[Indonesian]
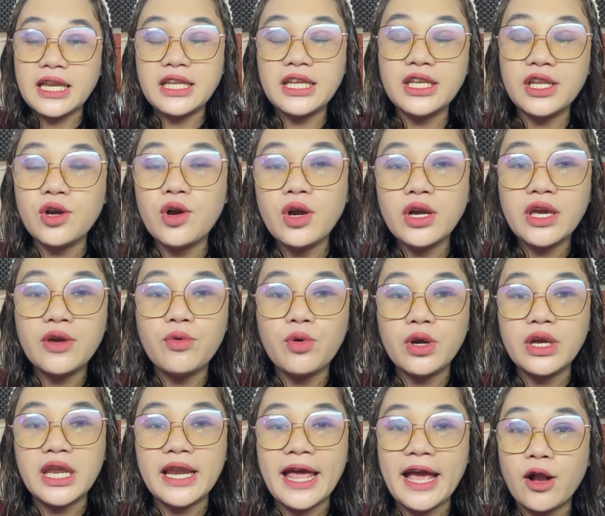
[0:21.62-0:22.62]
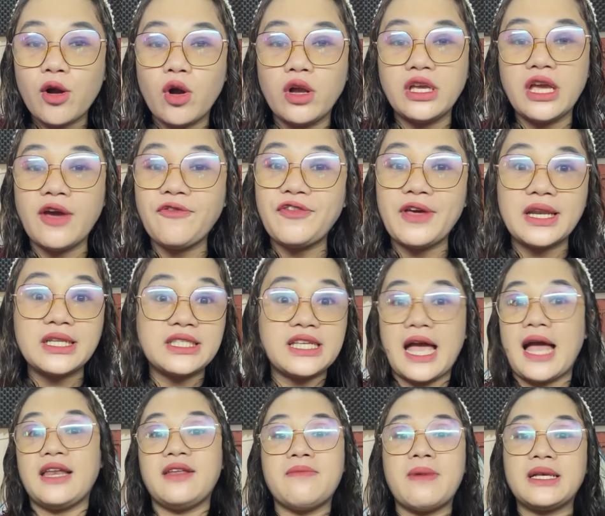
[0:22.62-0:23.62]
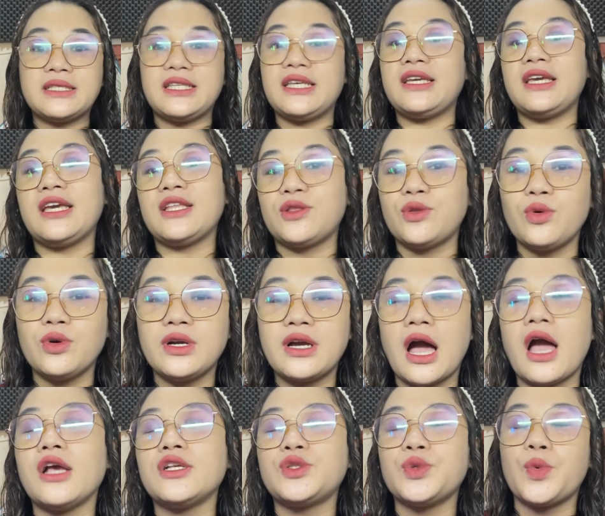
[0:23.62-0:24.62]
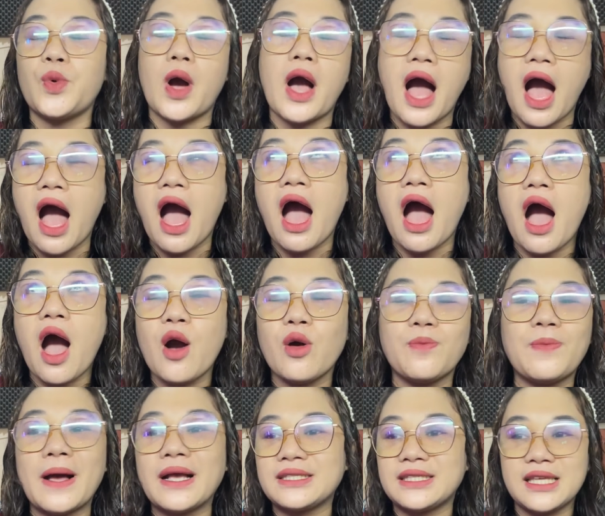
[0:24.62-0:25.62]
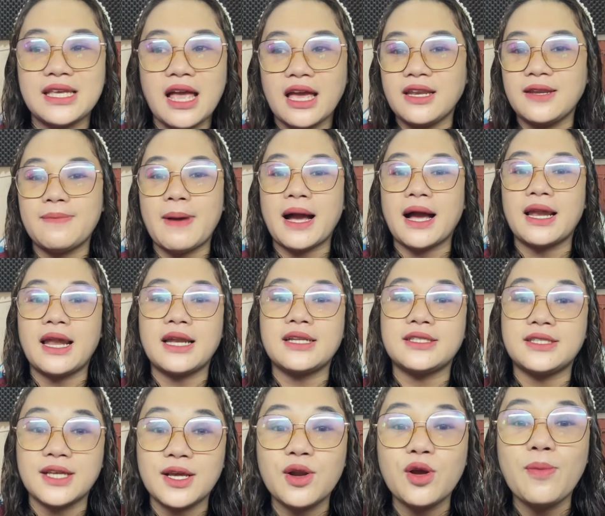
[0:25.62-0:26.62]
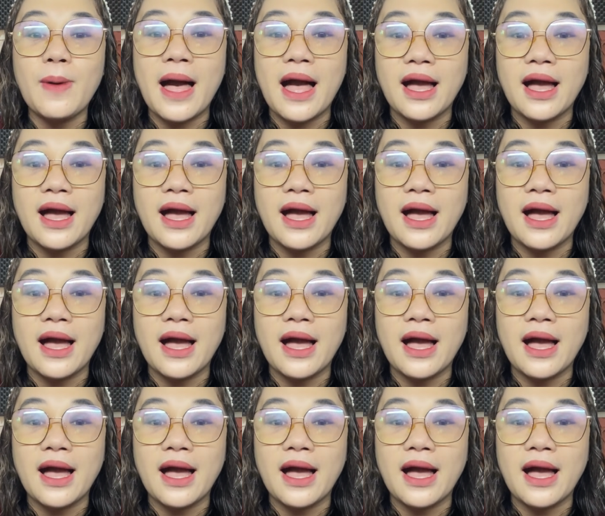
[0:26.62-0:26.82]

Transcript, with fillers: Dan ini Hugi Wugi Legonya versi animasi gitu guys. Wow, pastinya ini bakalan seru